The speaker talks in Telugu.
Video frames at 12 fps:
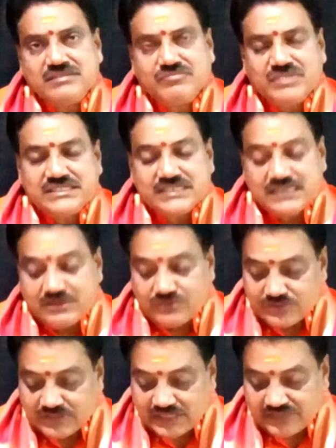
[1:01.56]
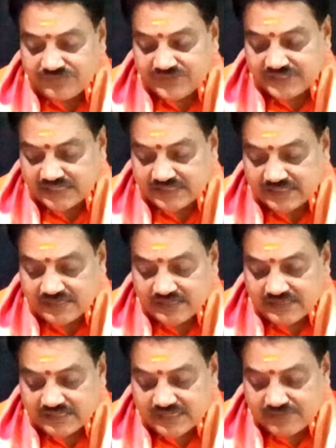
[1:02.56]
మంచిగా ఉంటుందన్న విషయాన్ని
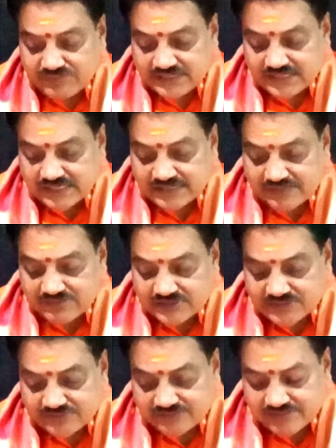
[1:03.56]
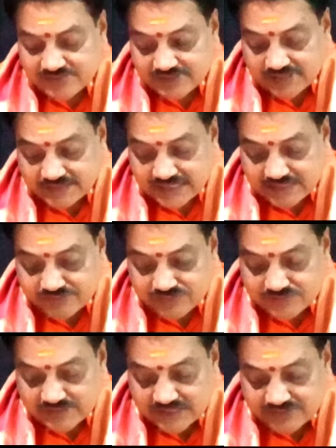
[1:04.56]
గమనించాల్సిన అవసరం ఎంతైనా
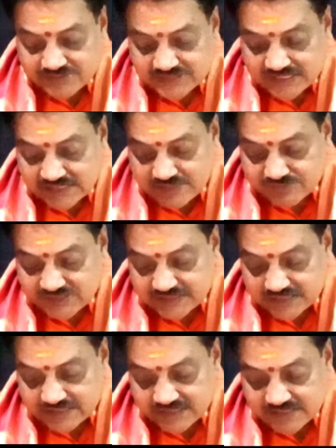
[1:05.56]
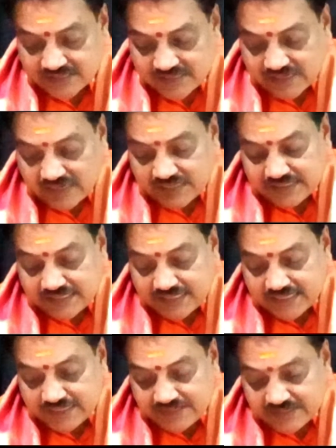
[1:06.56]
ఉంటుందన్న విషయాన్ని గమనించాలి అలాగే
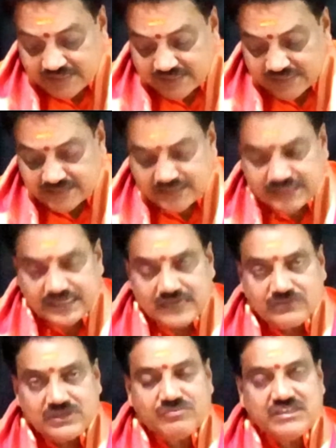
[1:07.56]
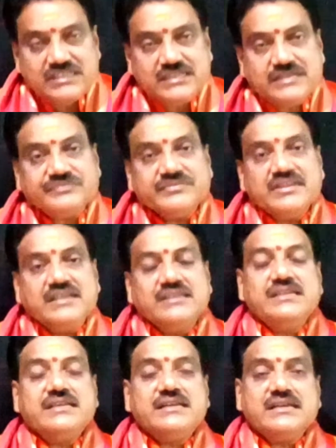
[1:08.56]
ఖచ్చితంగా కూడా మరి
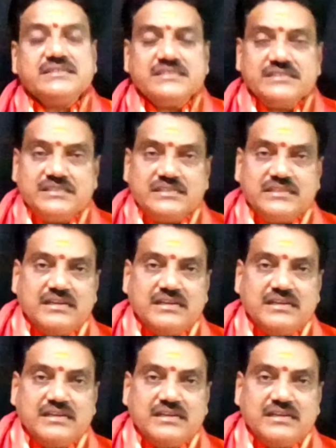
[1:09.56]
ఈ రాశికి చెందిన